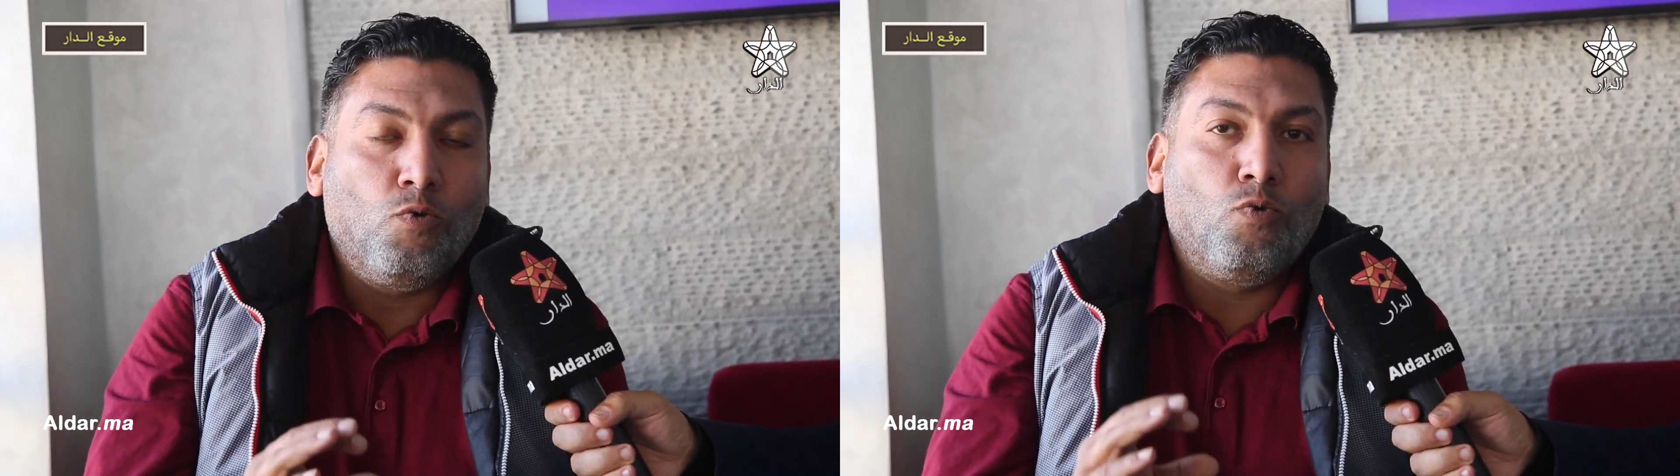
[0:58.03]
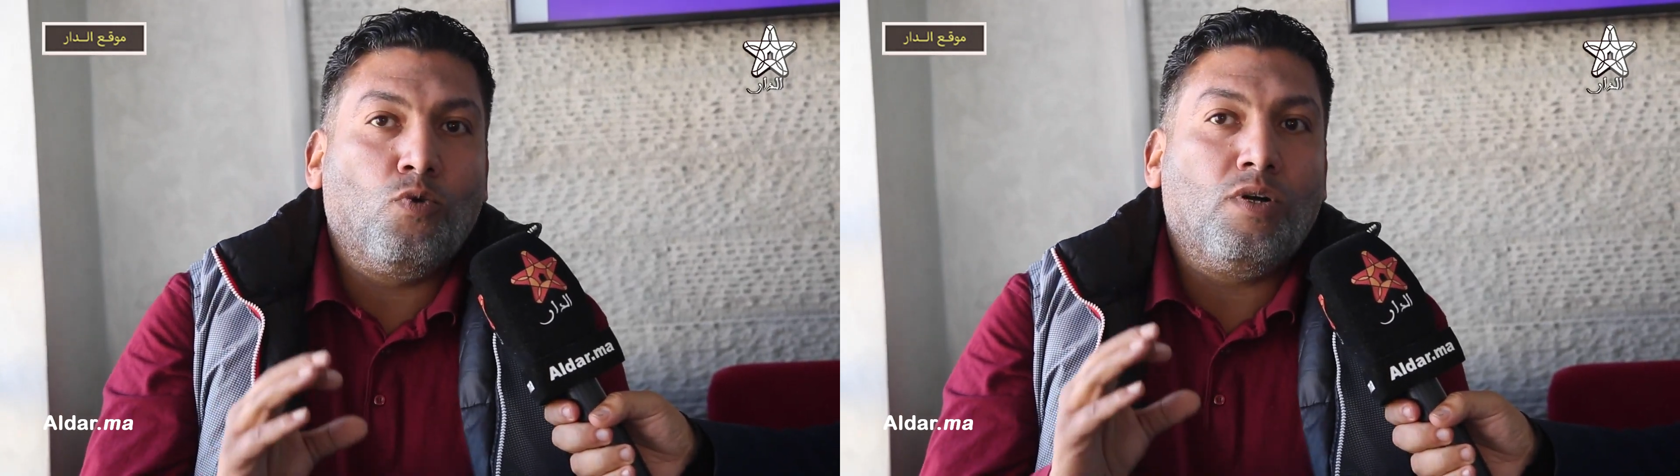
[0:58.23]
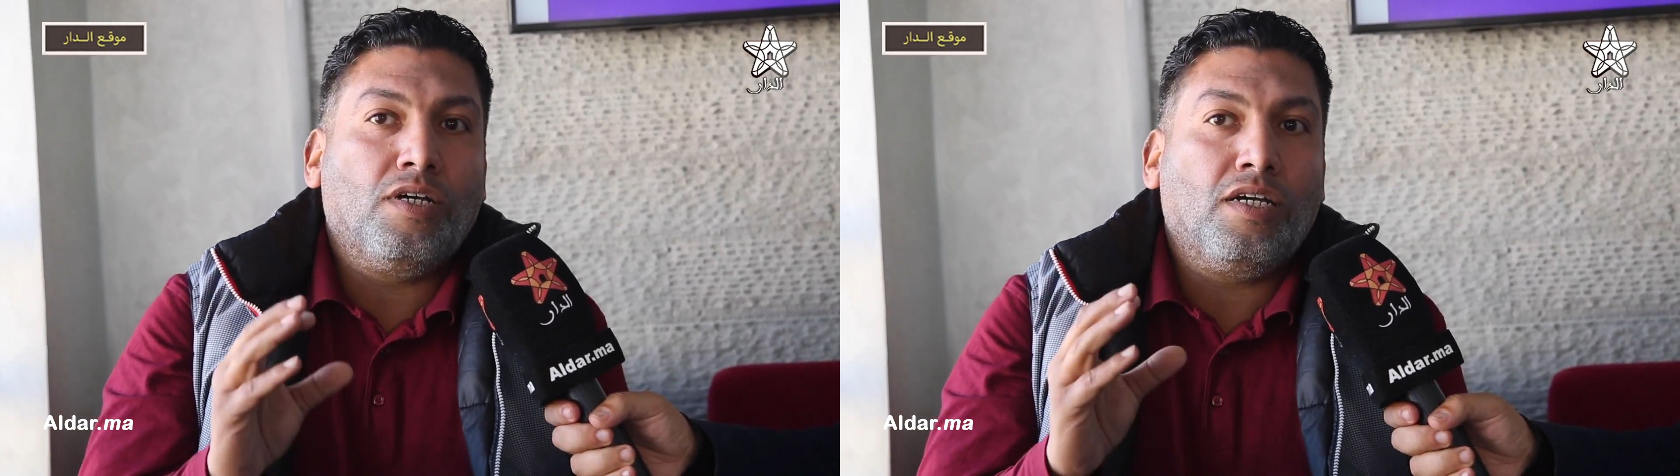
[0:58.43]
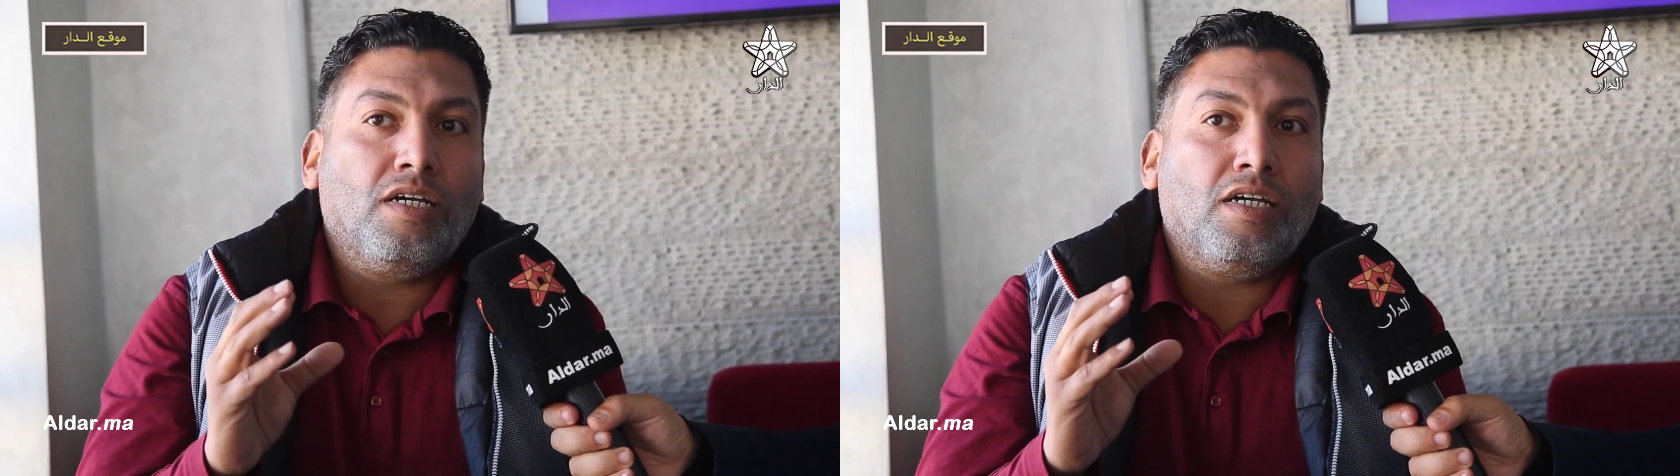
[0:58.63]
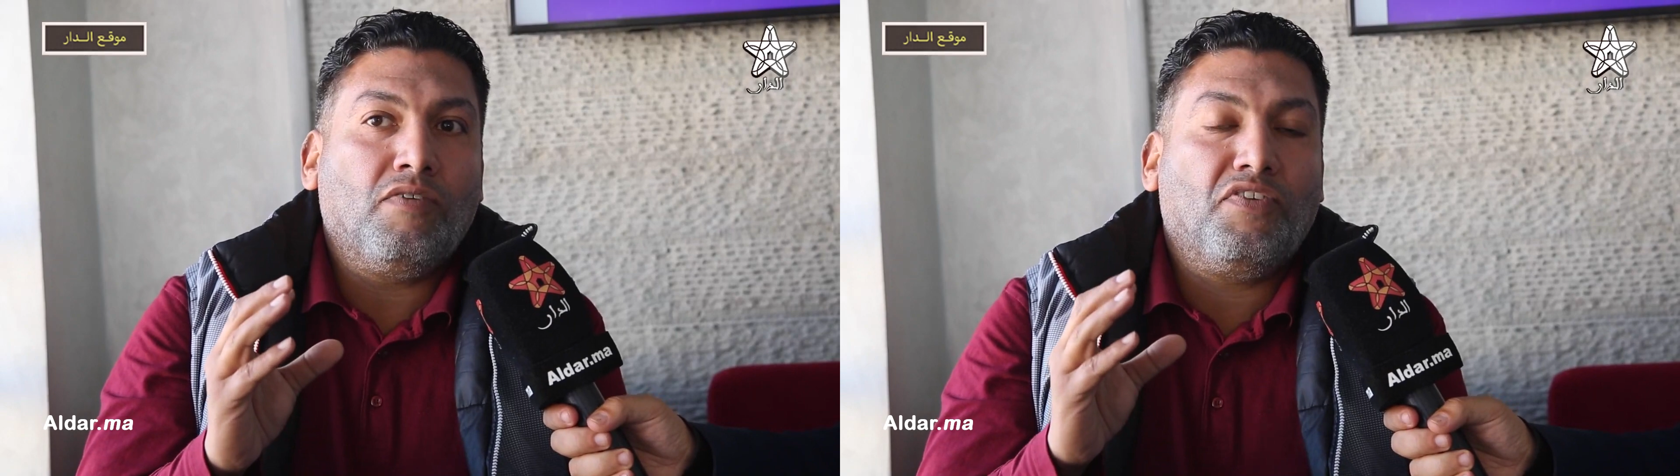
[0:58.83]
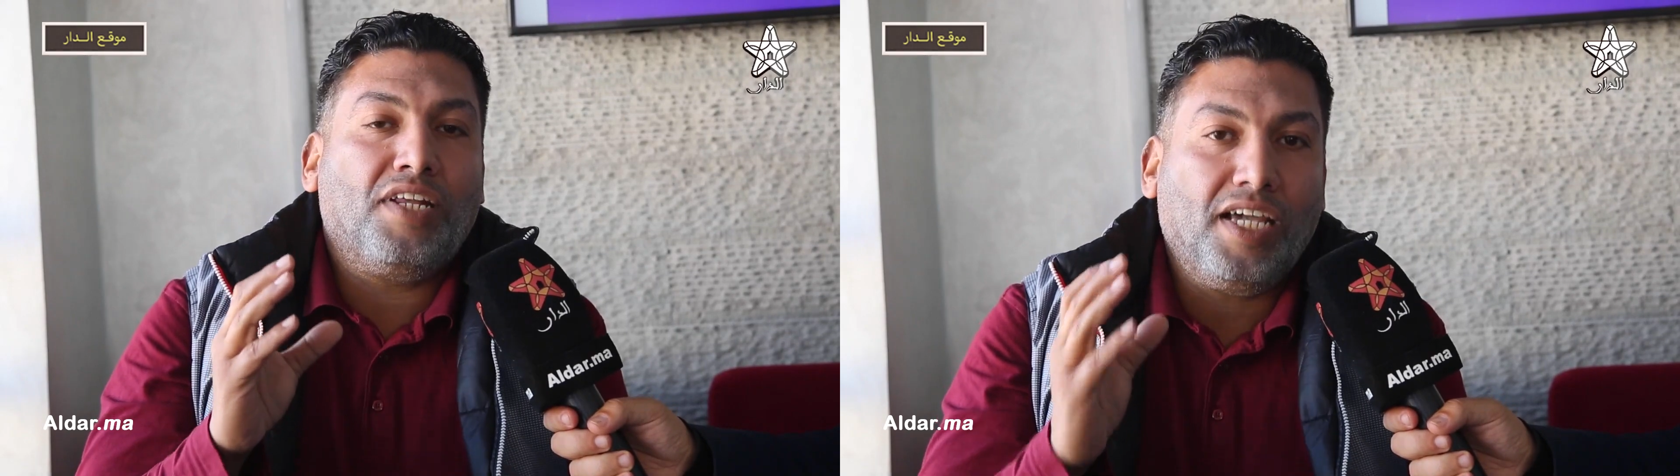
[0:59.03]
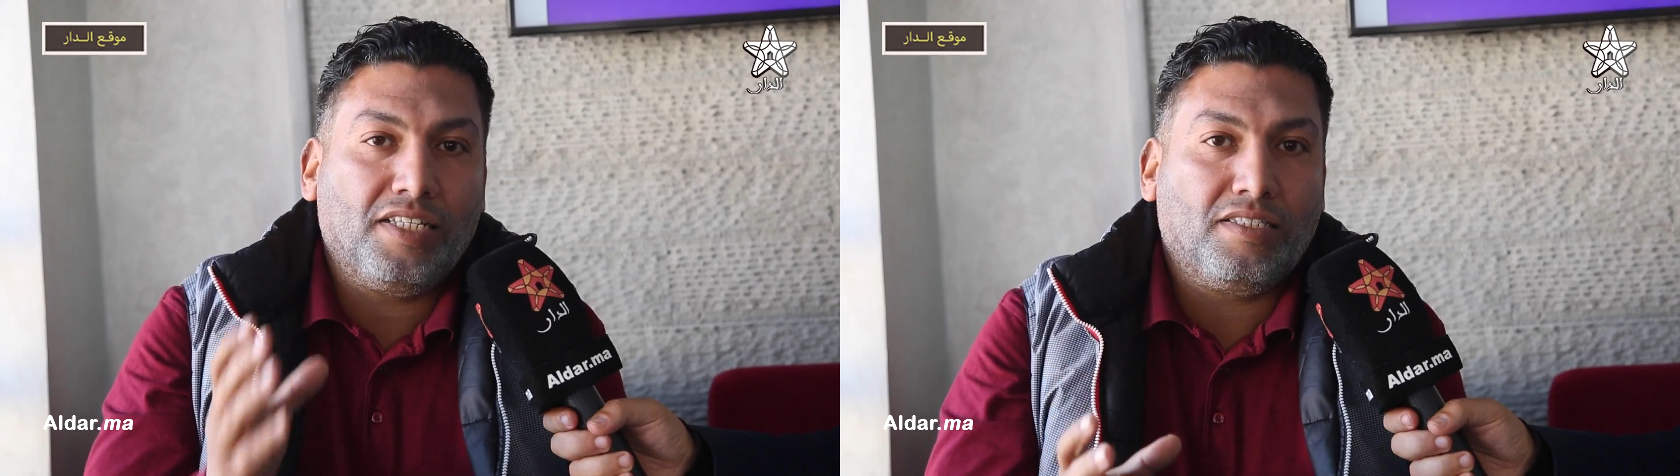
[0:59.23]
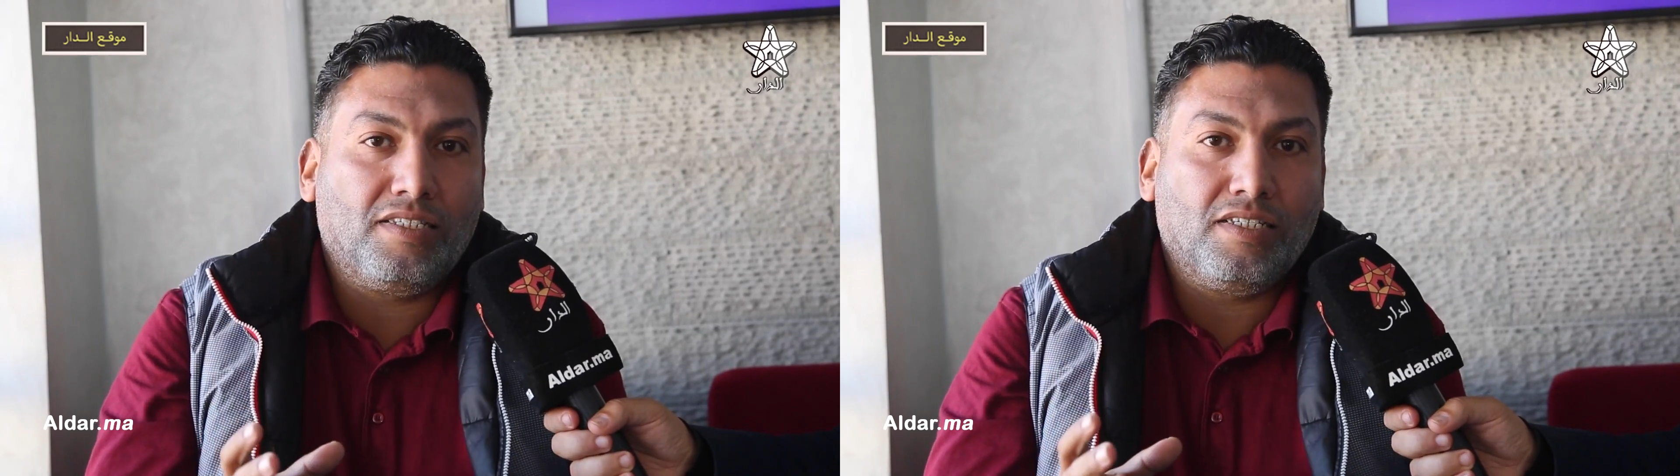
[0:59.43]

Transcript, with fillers: وفرحت